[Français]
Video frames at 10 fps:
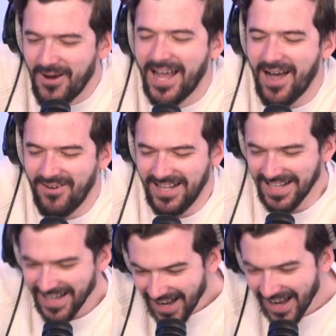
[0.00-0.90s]
Oui,
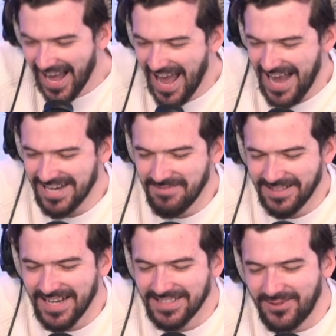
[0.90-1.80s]
Caroline. Et je
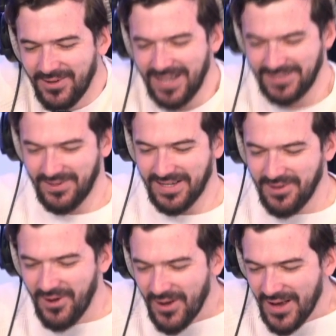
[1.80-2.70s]
m'adresse à tous les
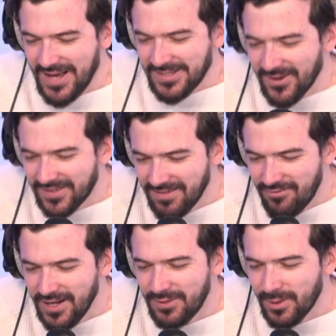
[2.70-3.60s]
restaurateurs.
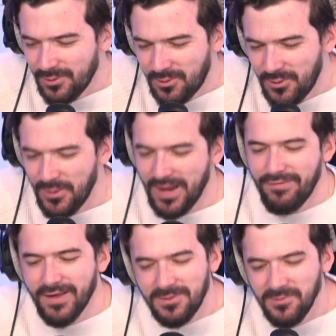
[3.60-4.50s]
Sortez-vous les doigts du cul et
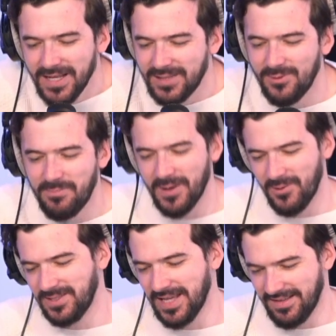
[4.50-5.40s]
faites-nous des super
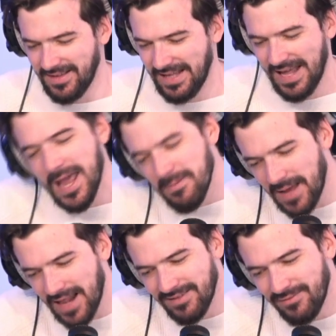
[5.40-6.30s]
recettes.
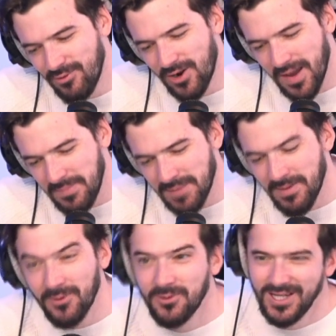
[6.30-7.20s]
Mais lavez-vous quand même les
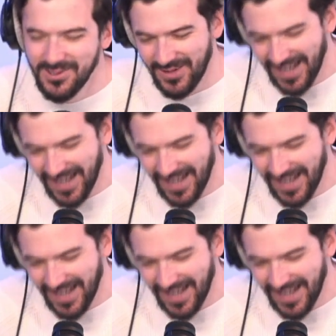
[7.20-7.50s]
mains entre les deux.